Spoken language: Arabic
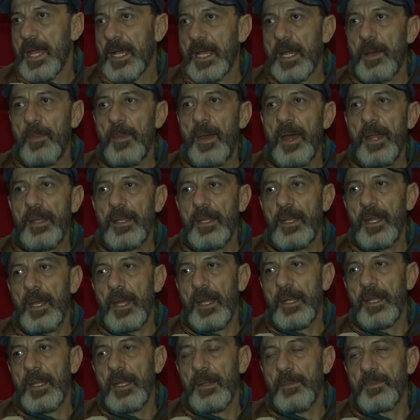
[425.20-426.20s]
كمان
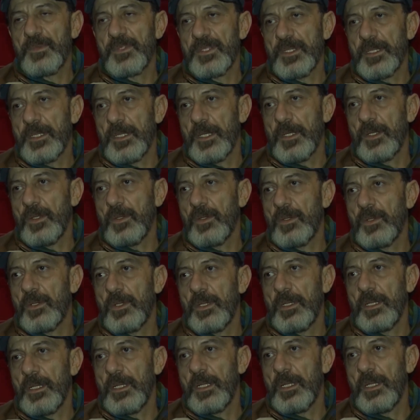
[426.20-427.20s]
انا بظن
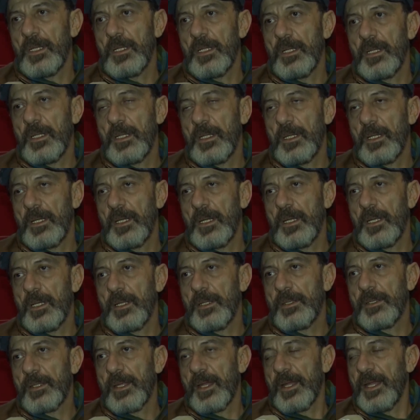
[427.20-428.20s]
انه
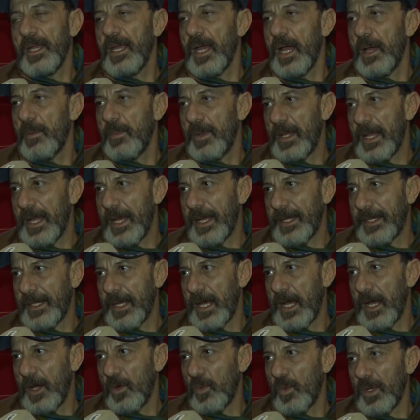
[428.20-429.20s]
الطريقة
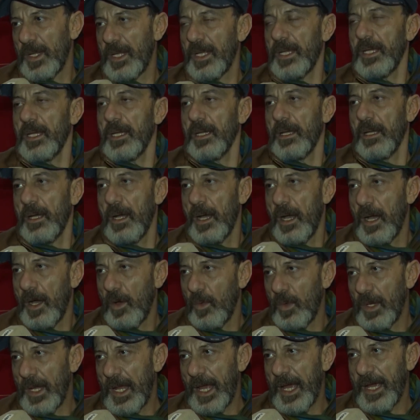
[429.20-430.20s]
بالاداء والايقاع
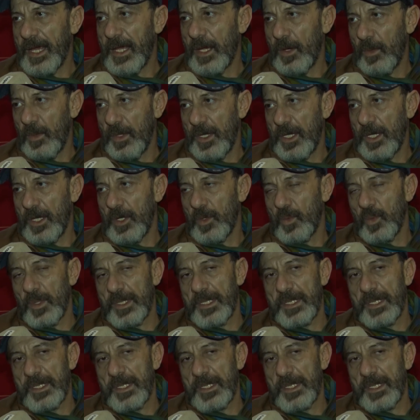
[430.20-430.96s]
والحيوية